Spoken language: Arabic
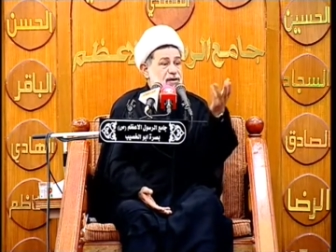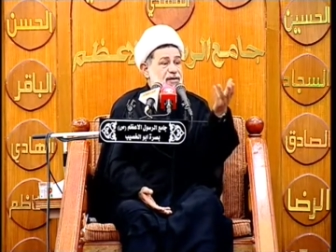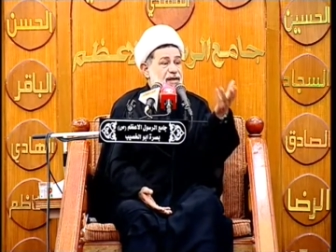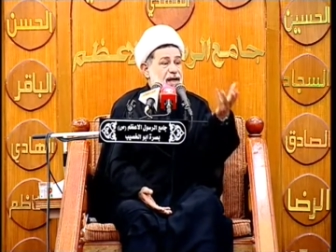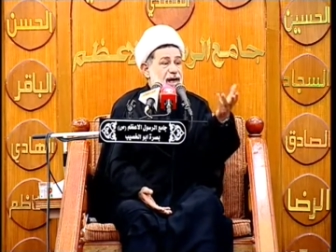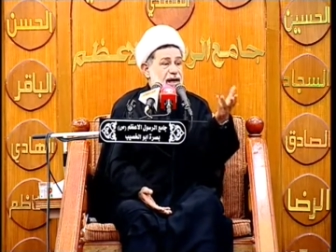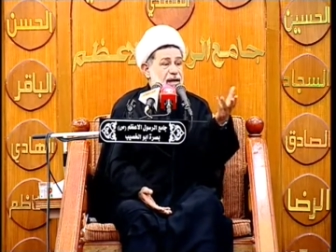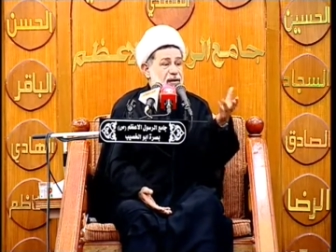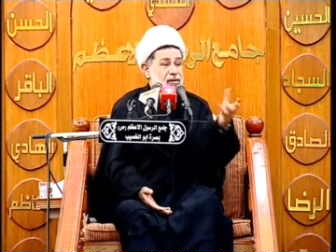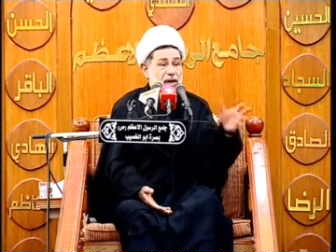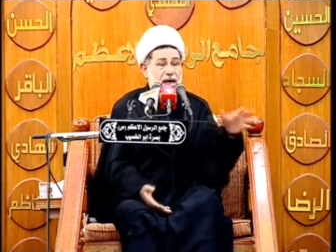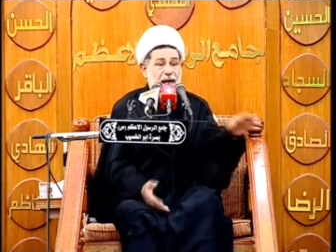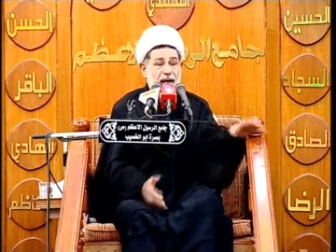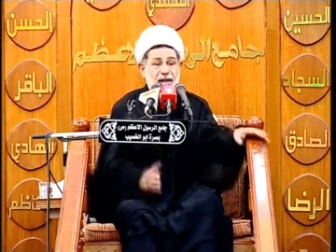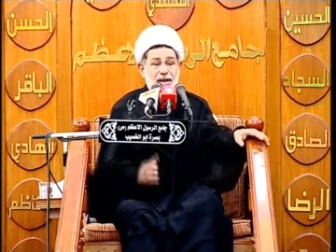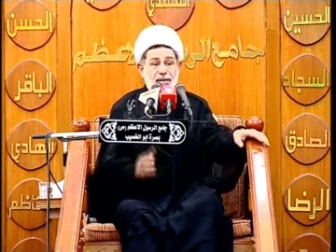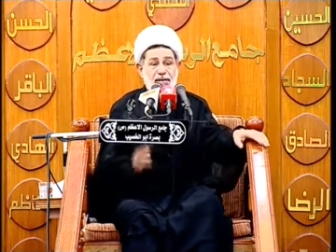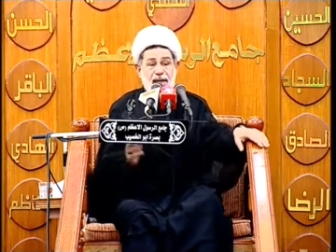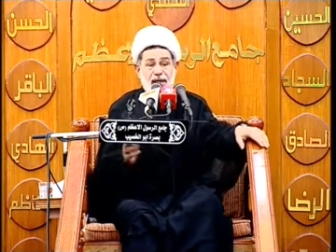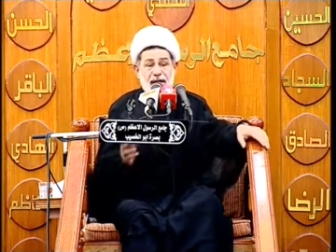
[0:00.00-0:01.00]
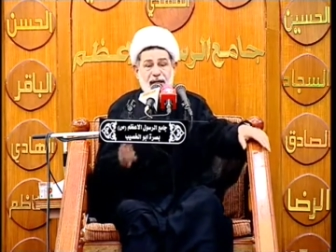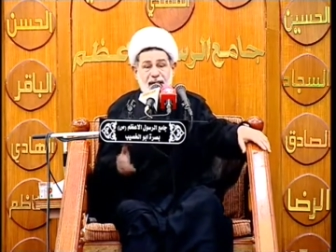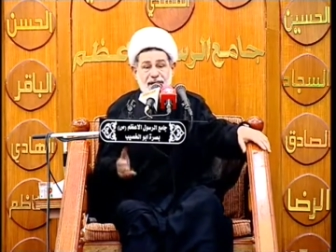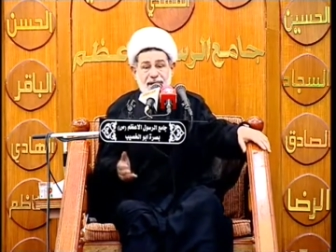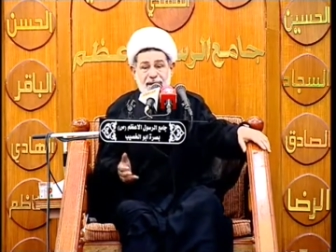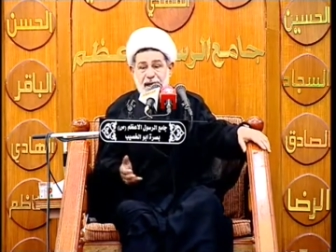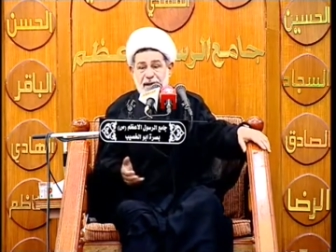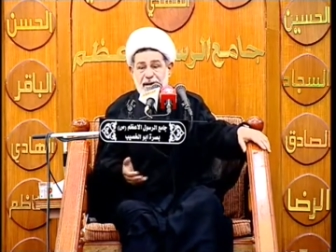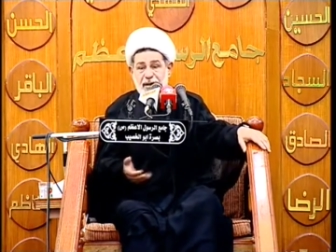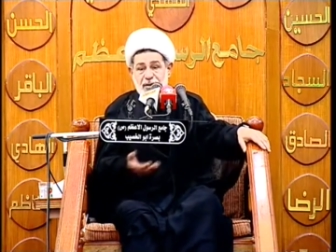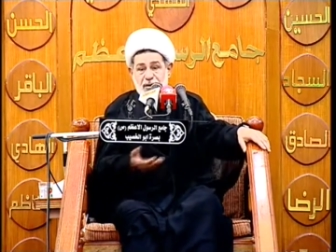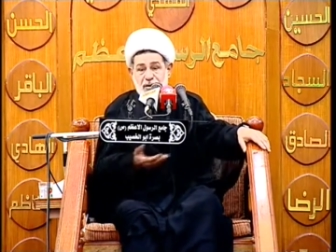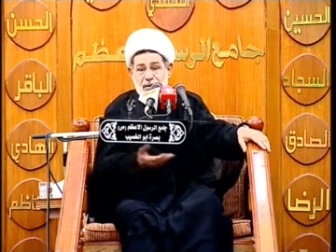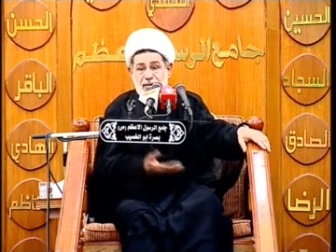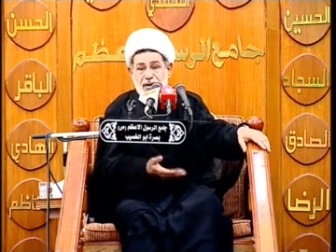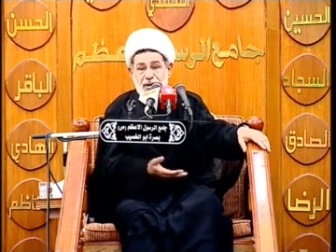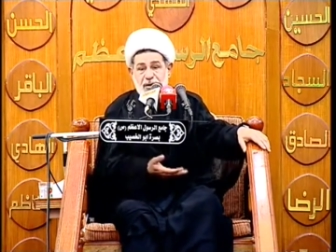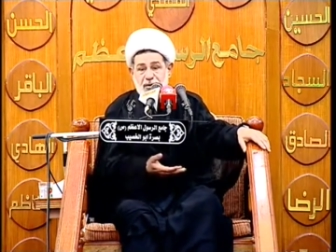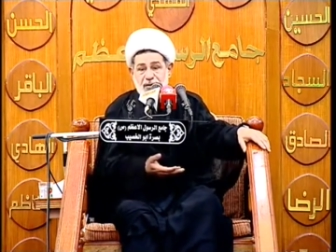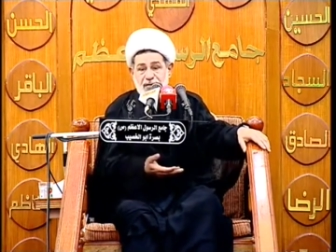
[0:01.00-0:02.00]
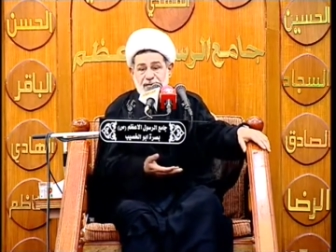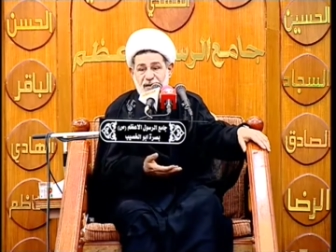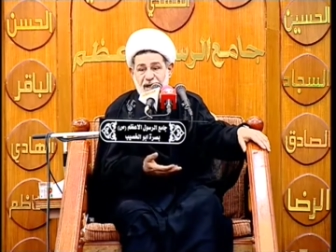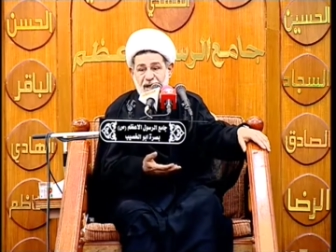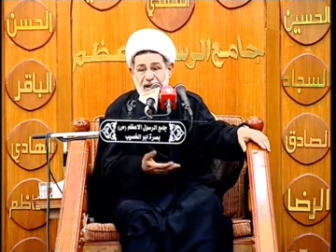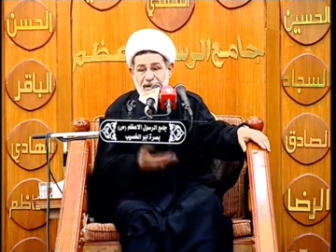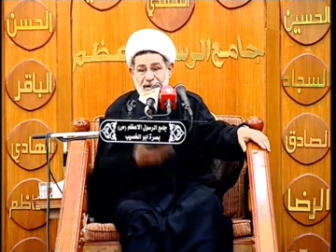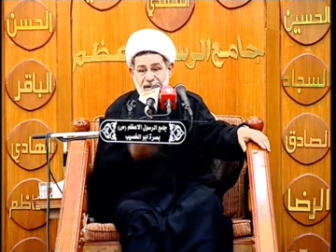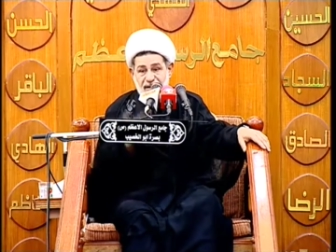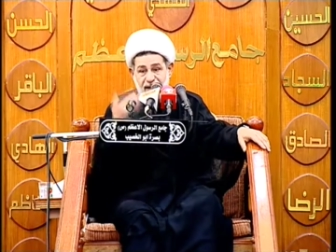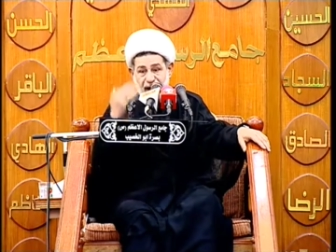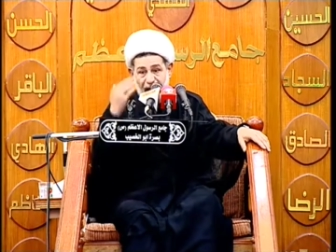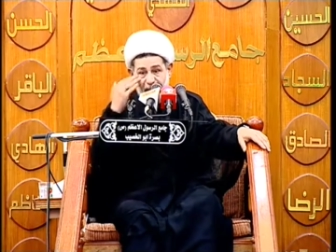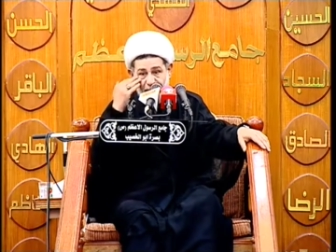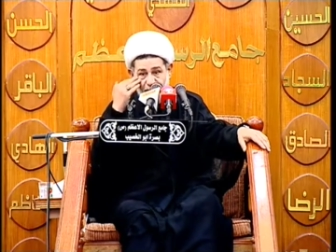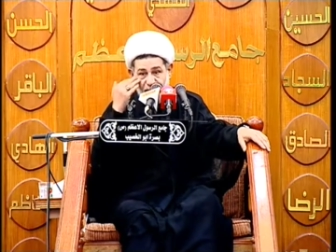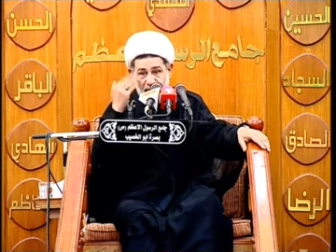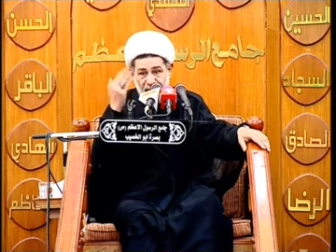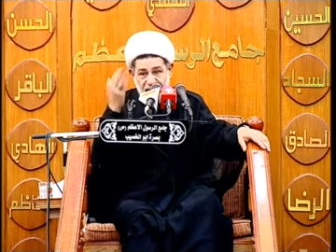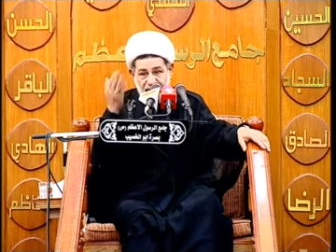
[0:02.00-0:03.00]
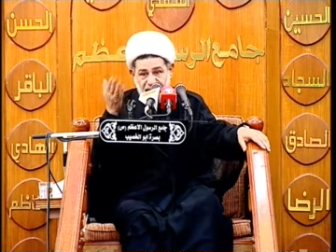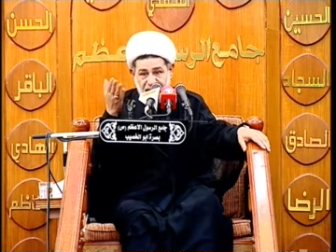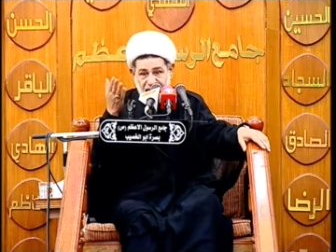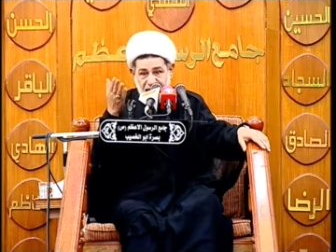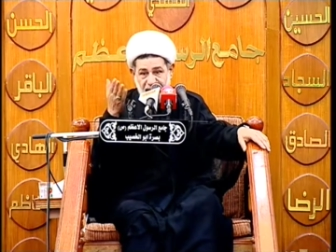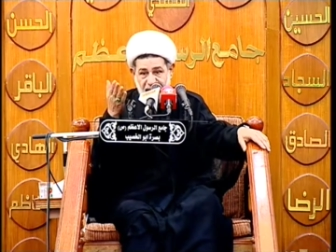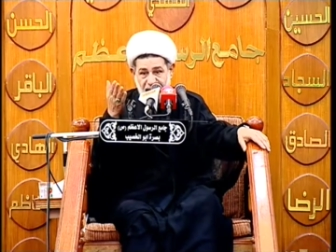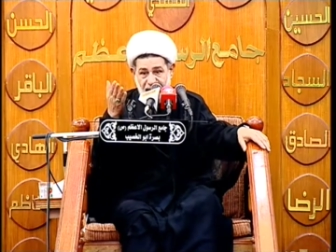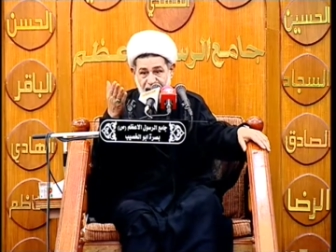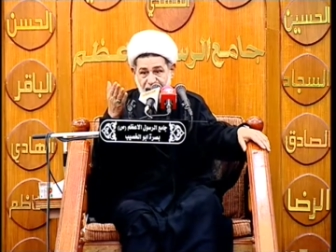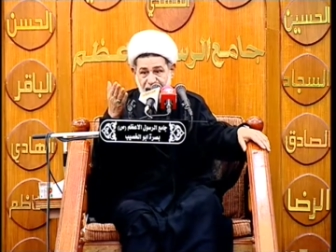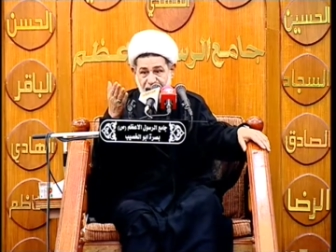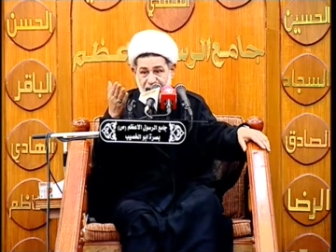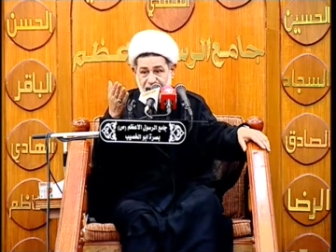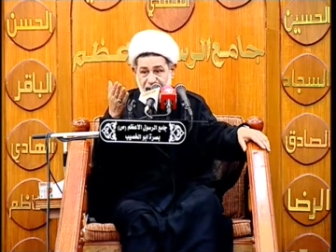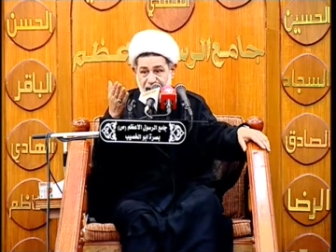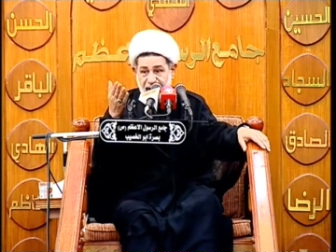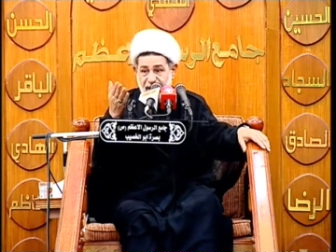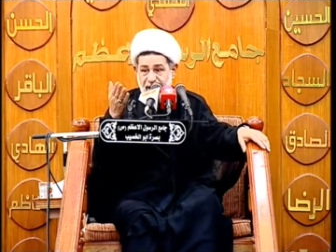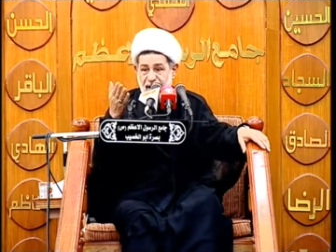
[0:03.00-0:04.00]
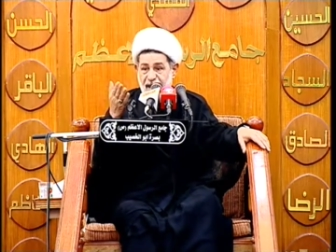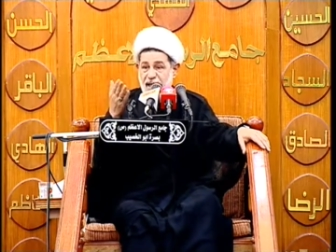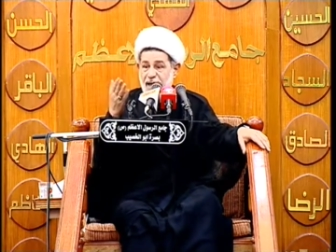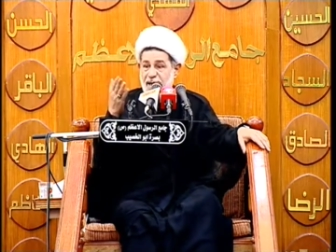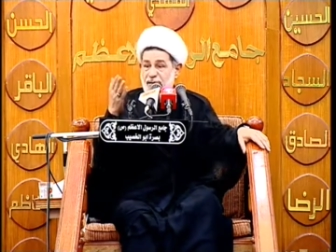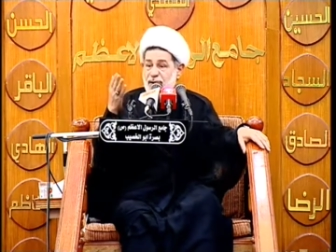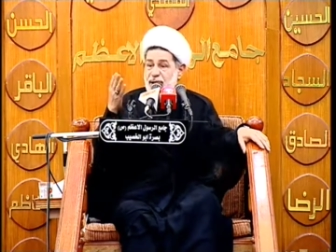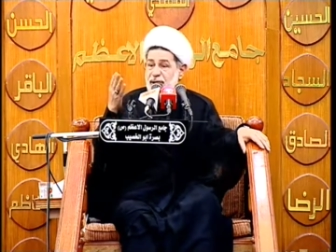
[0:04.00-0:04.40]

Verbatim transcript: الضحى والعالم رايحه جايه شنو بتشوف ناس انت اعمى مفتح قال له